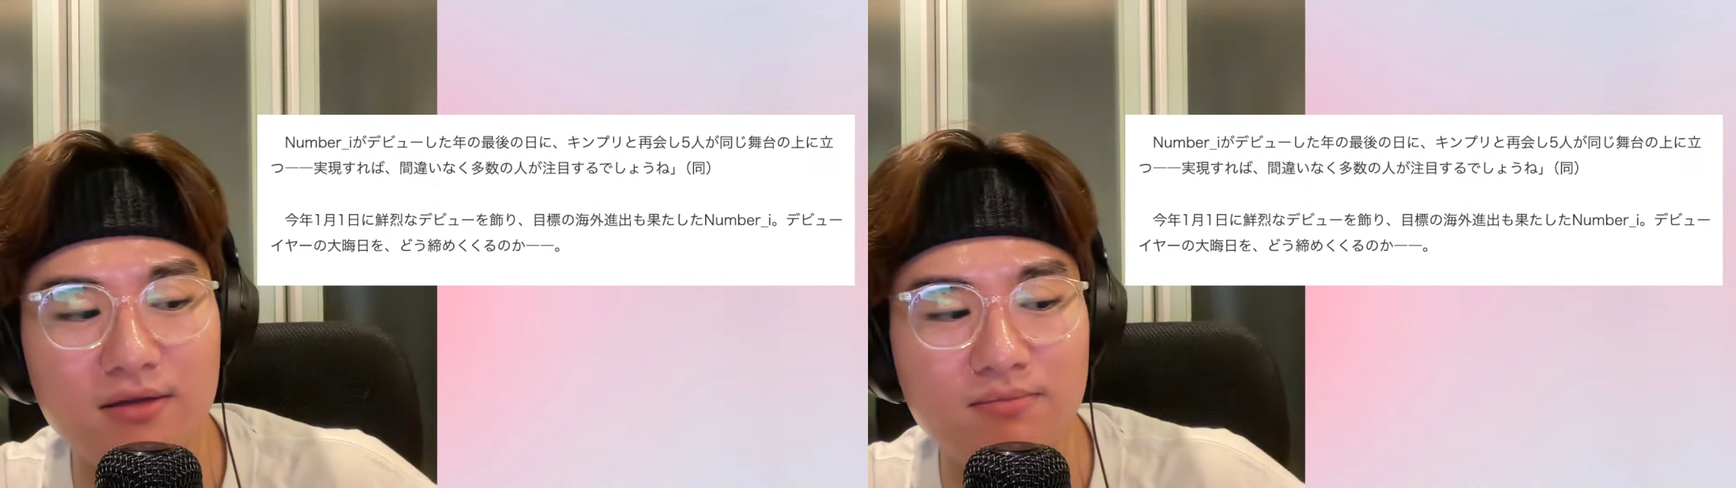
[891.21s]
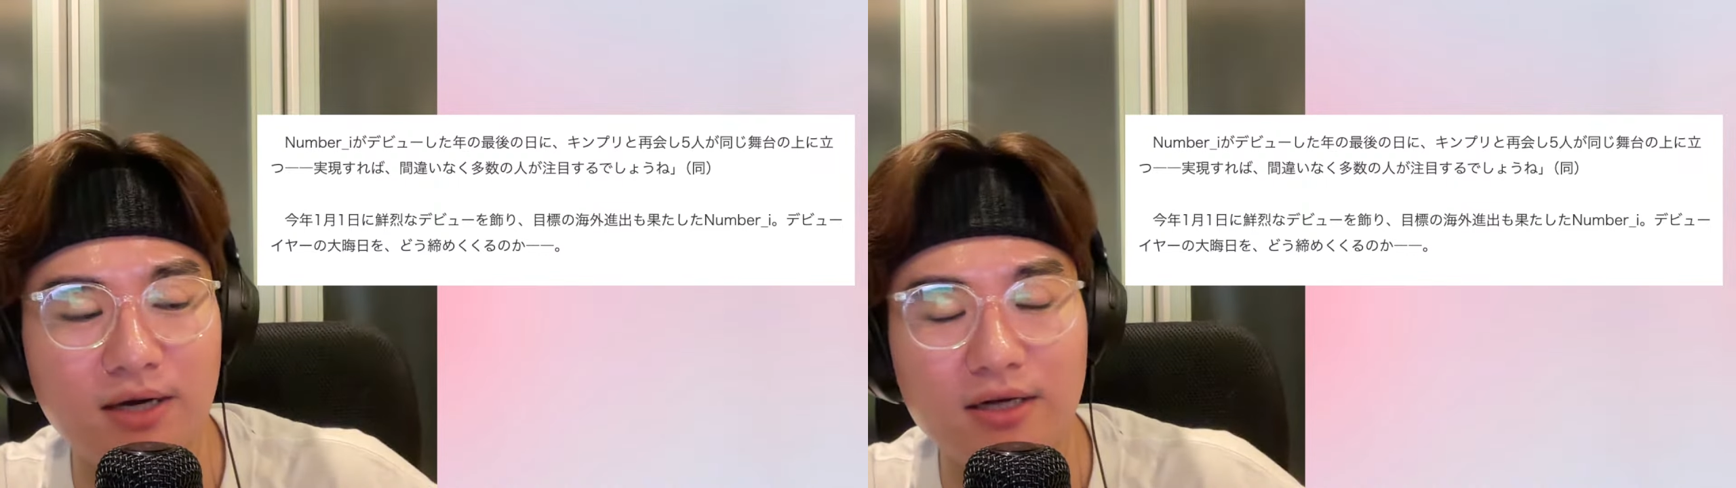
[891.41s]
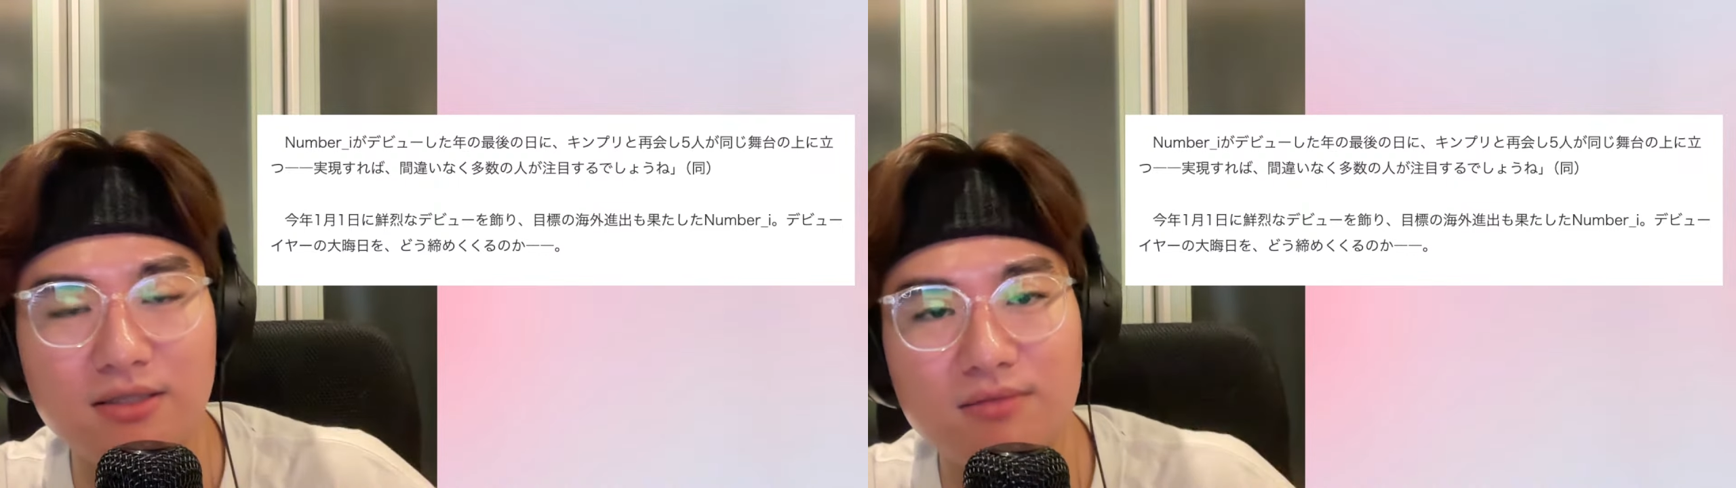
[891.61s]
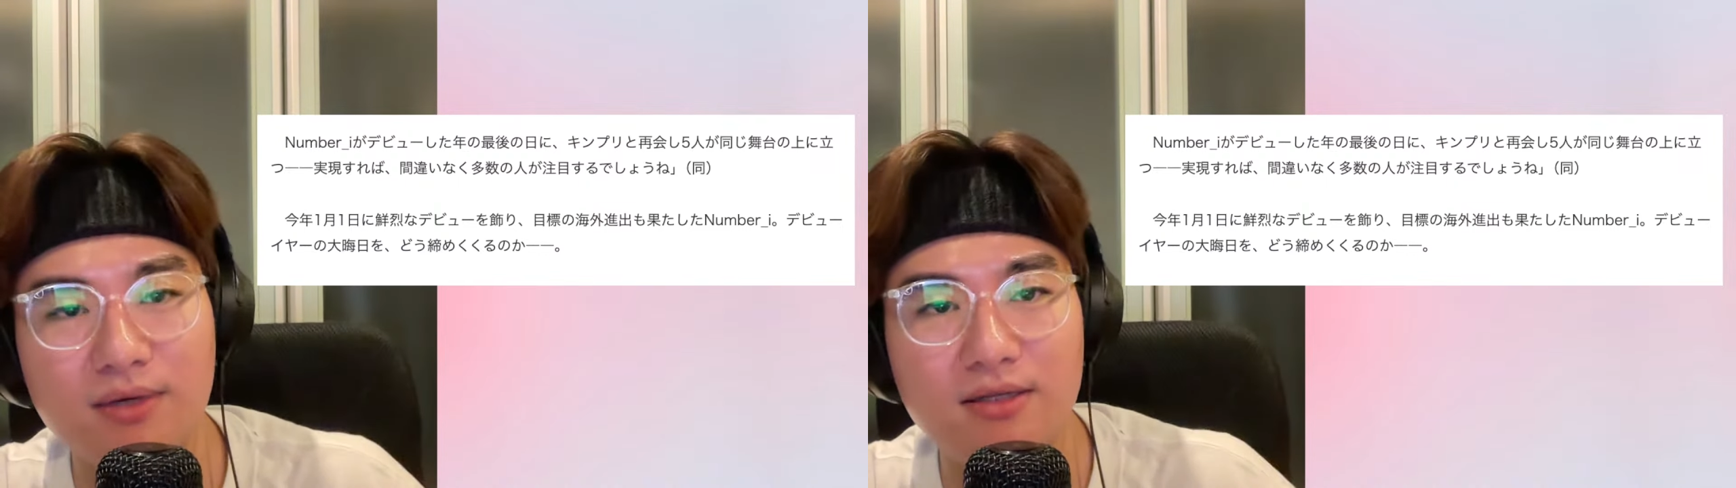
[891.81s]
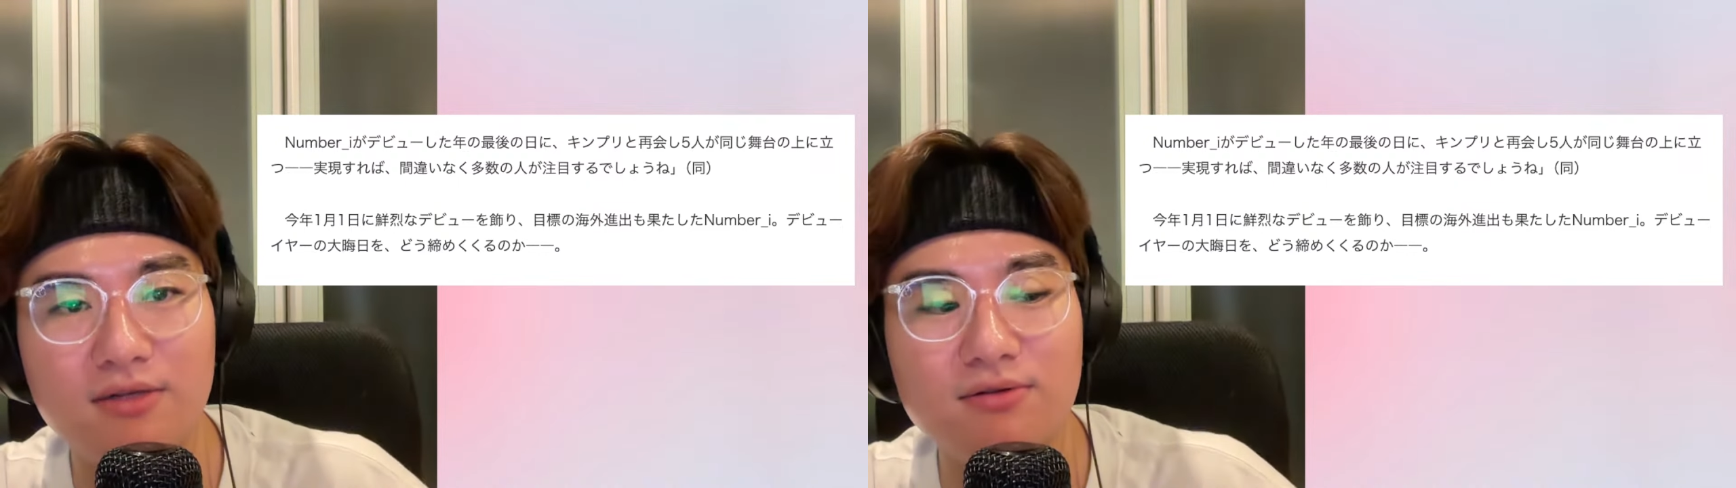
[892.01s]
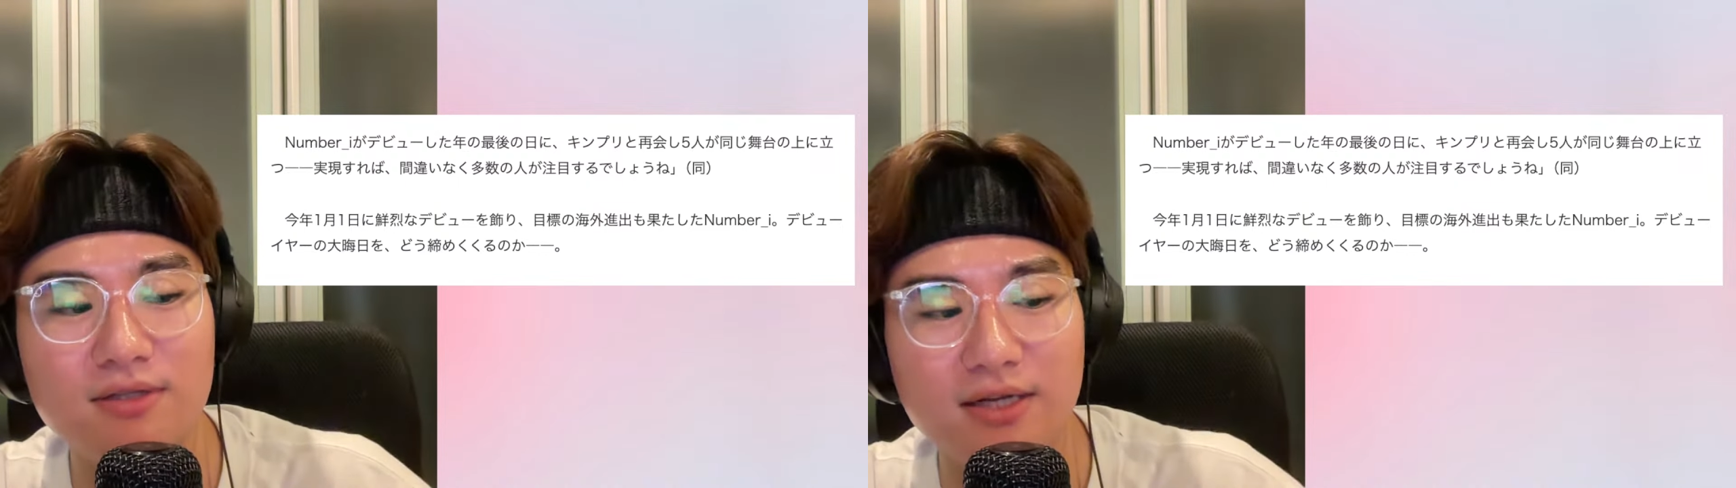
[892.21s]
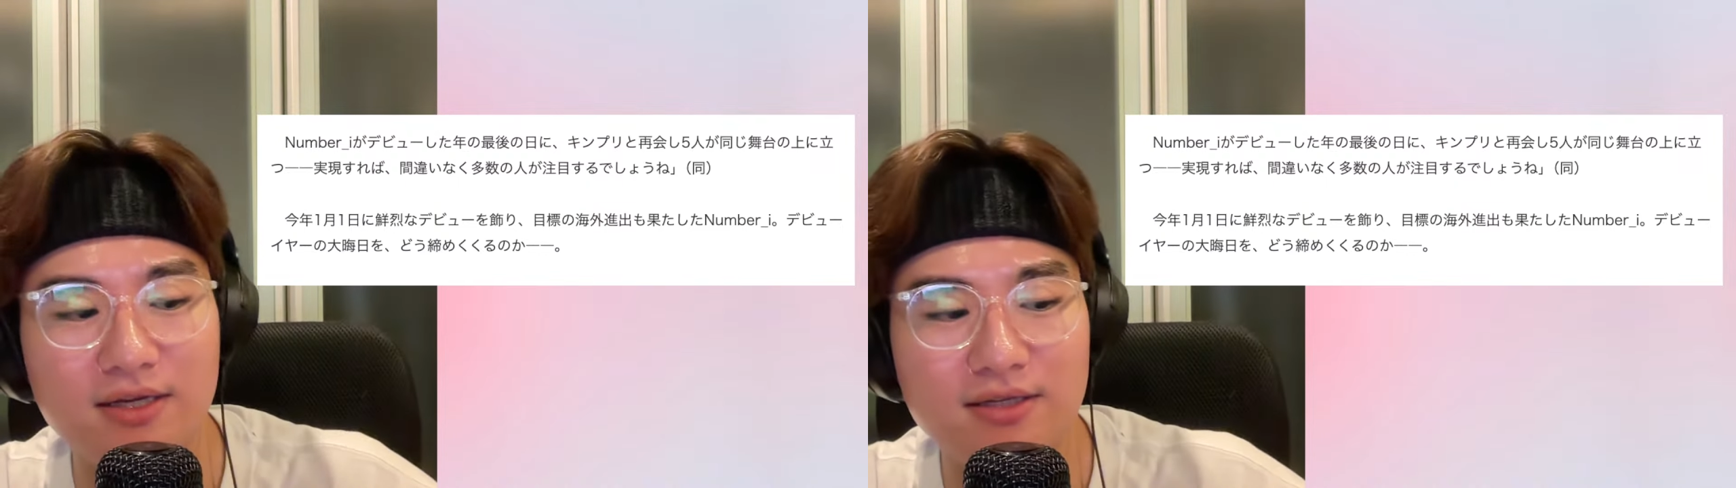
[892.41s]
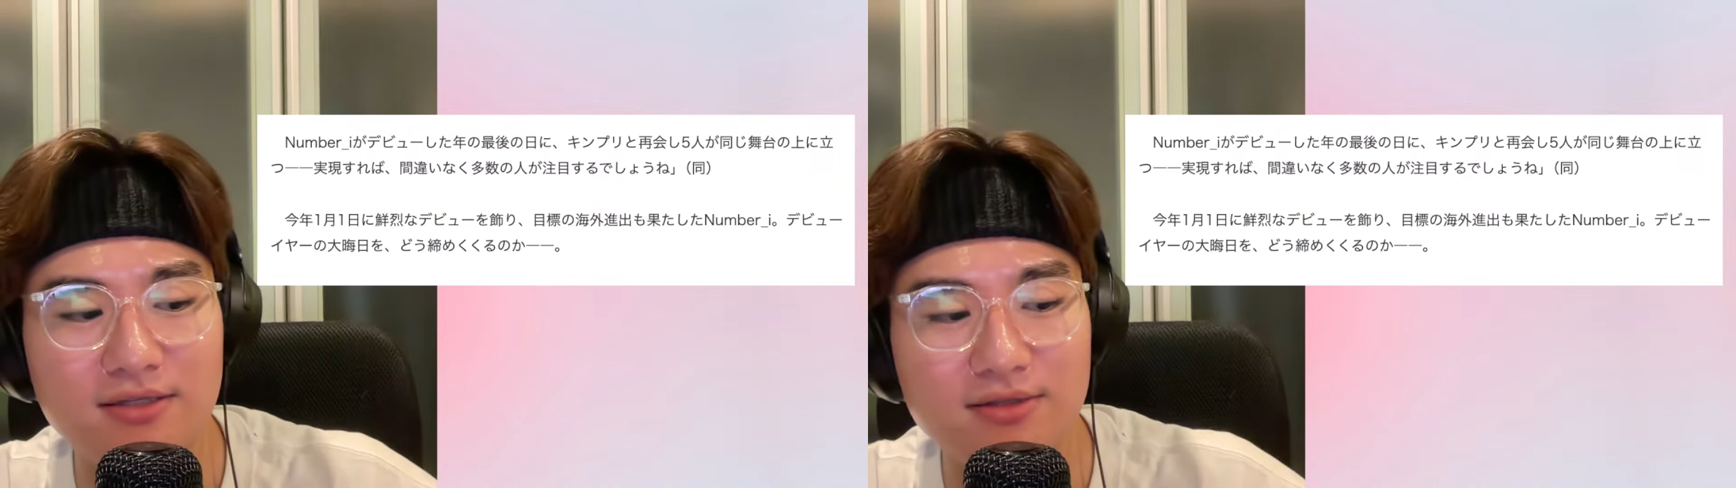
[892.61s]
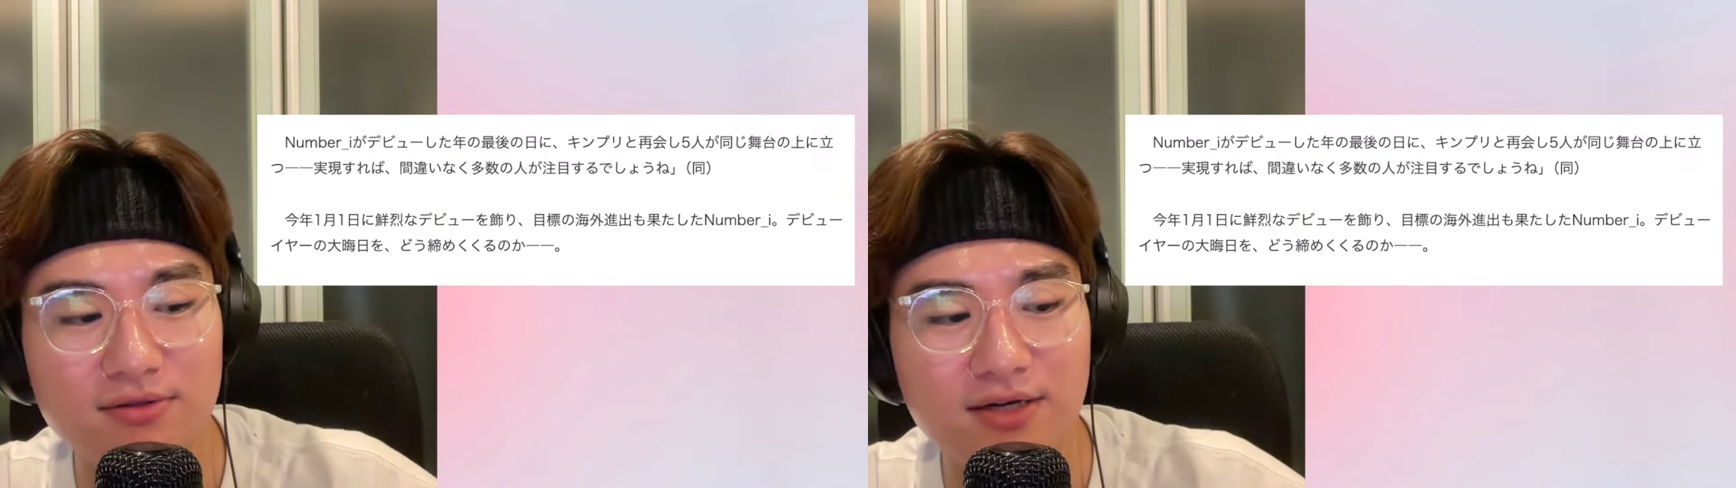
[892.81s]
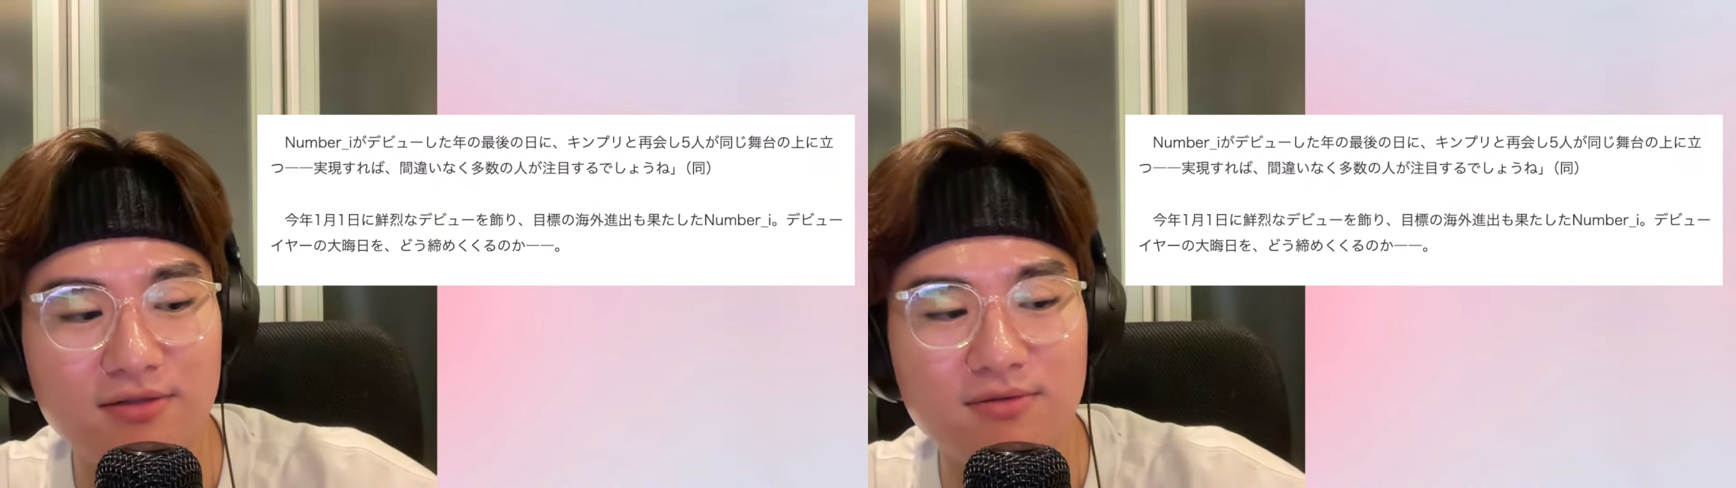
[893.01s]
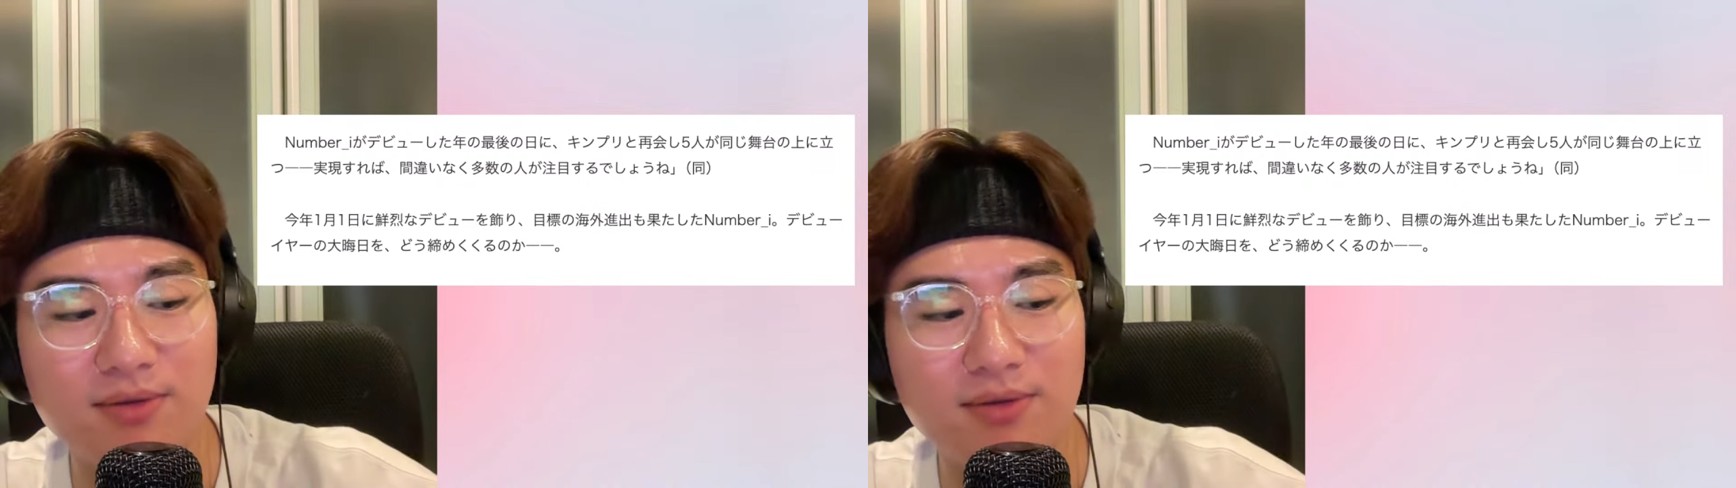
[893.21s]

まあ一番日本で歴史のある